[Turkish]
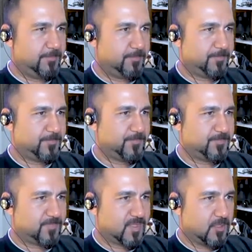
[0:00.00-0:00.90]
Abi düğünü var
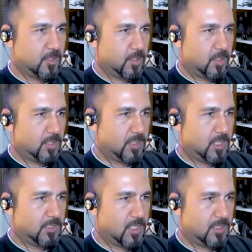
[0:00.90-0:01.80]
o beklemesin ya. Allah
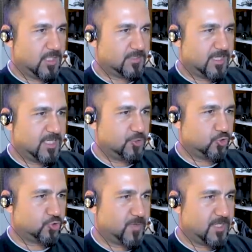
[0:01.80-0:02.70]
Allah Allah deri genç
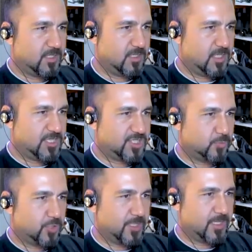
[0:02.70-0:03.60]
Osman. İyi geçtim orayı